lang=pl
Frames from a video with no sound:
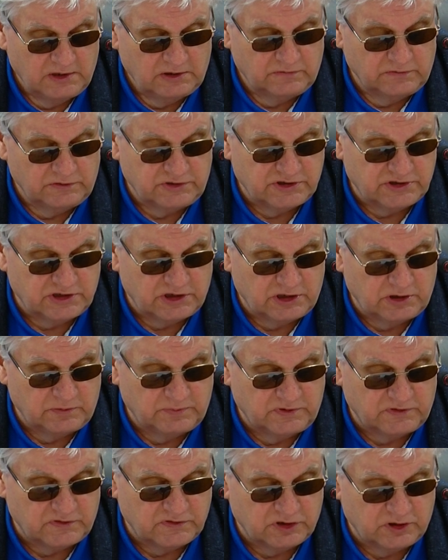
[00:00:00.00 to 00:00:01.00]

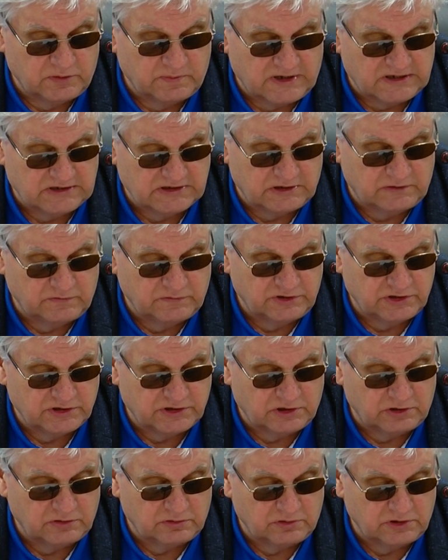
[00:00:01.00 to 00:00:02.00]
21 marca
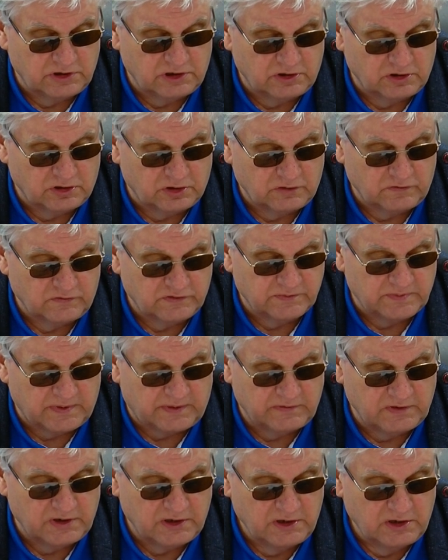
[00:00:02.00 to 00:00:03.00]
2022 roku w
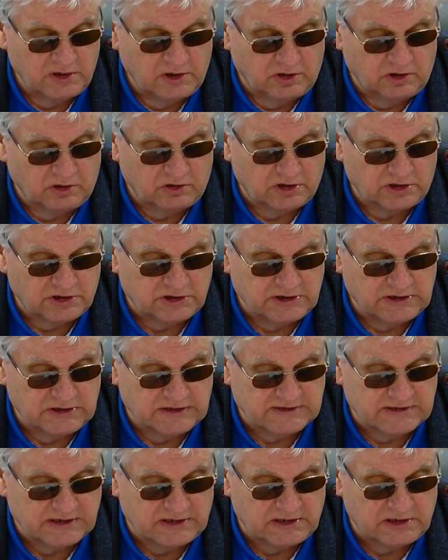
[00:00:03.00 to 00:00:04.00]
sprawie określenia
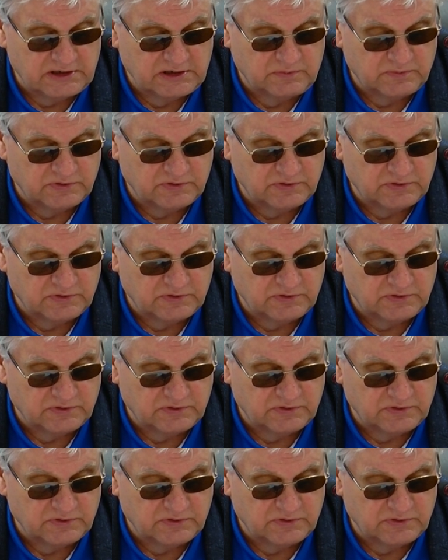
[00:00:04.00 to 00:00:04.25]
zadań i